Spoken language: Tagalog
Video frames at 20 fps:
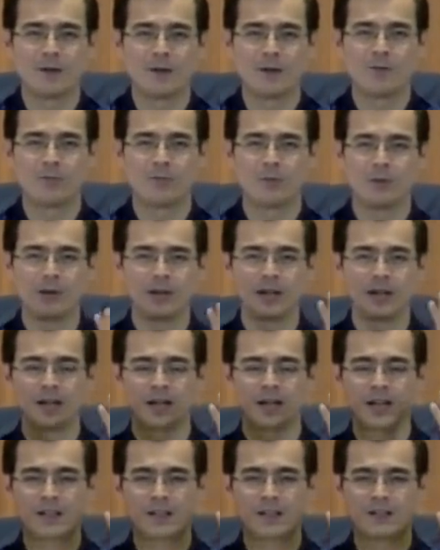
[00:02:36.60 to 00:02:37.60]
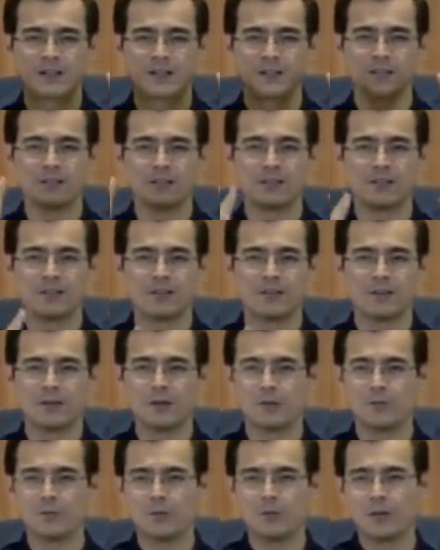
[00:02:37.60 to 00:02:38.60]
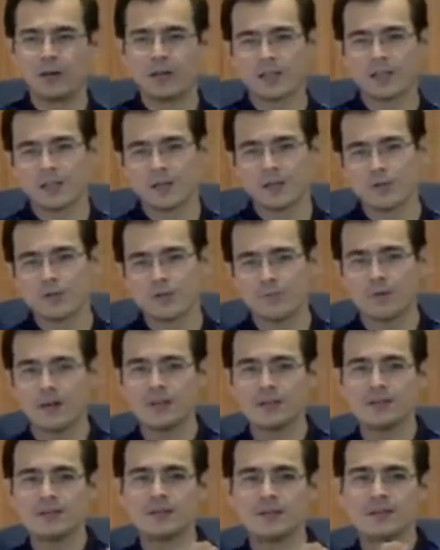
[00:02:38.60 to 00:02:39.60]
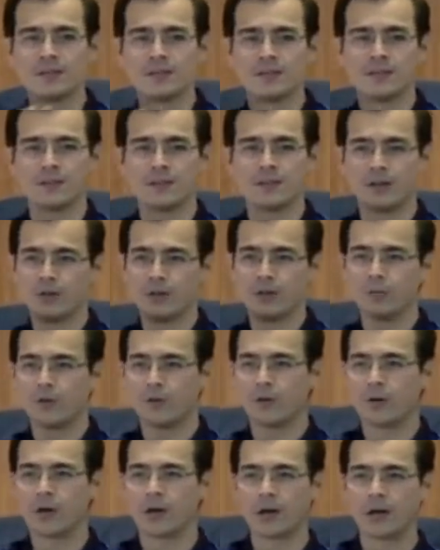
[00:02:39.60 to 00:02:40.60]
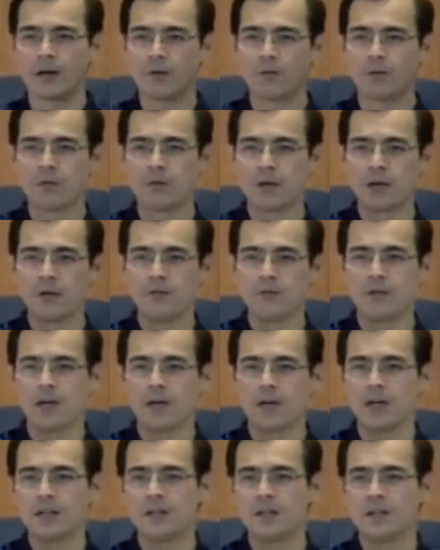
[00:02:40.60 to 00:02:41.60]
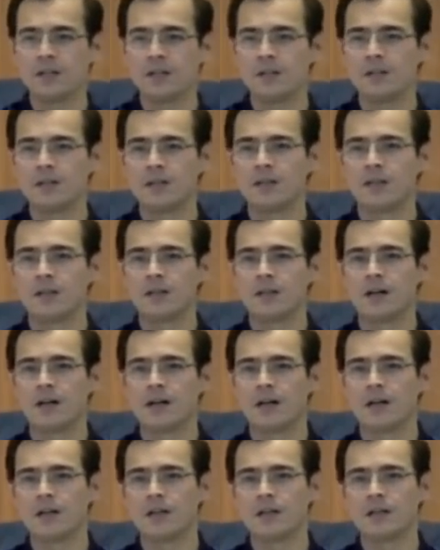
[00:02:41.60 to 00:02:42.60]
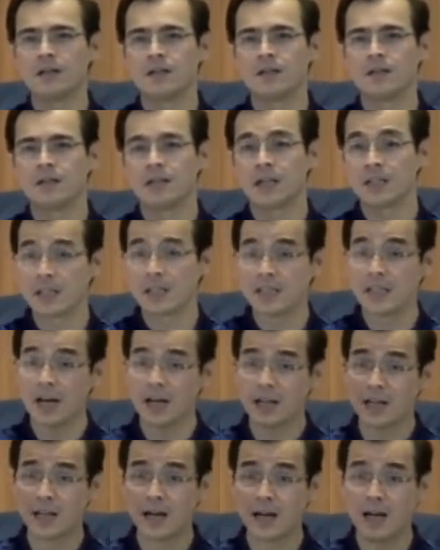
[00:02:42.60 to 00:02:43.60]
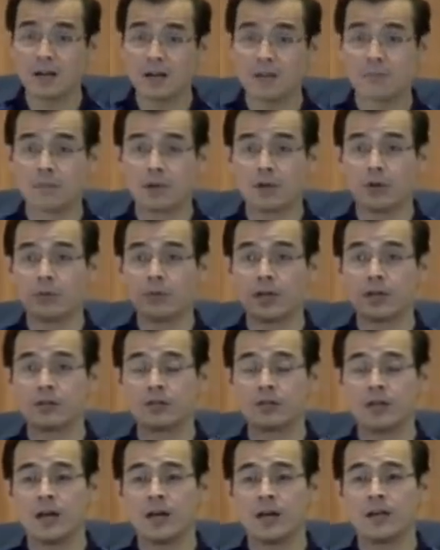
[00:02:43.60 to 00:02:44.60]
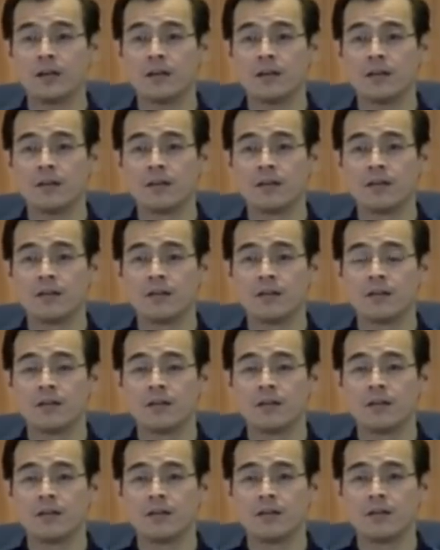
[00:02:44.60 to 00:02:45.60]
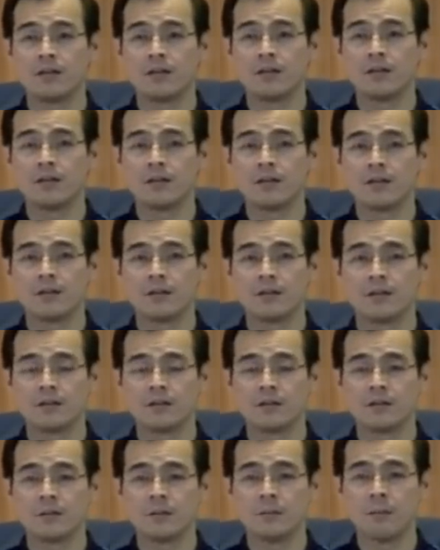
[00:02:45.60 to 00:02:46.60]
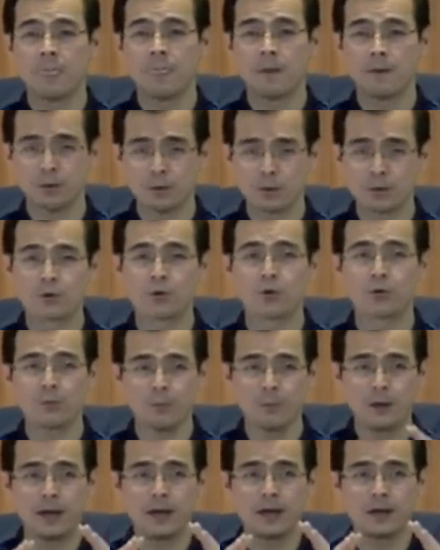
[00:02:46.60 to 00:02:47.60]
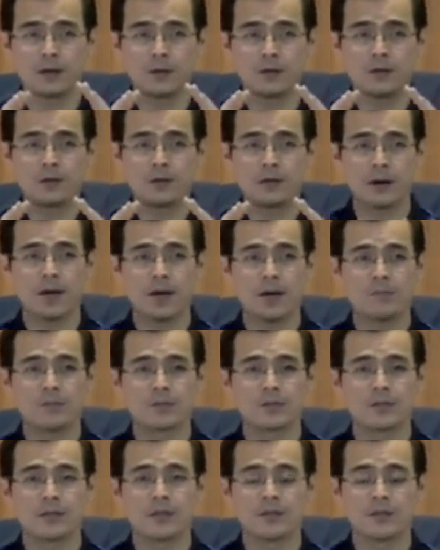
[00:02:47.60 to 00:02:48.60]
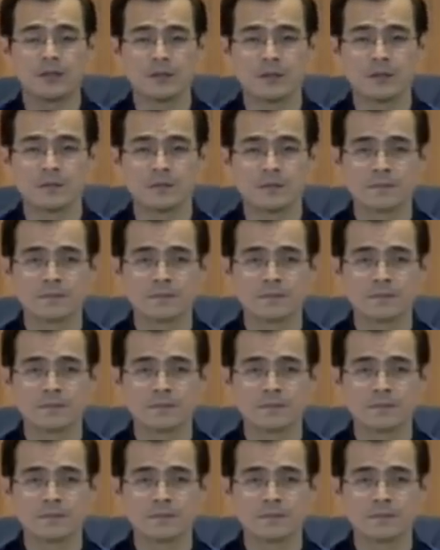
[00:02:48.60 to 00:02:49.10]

Ah, o lumuwag ang rekto. O lumuwag ang dagupan. O lumuwag ang luna. Ha? Nadadana na. May komersyo na. O. Gusto ko palang ho ipaalam sa inyo.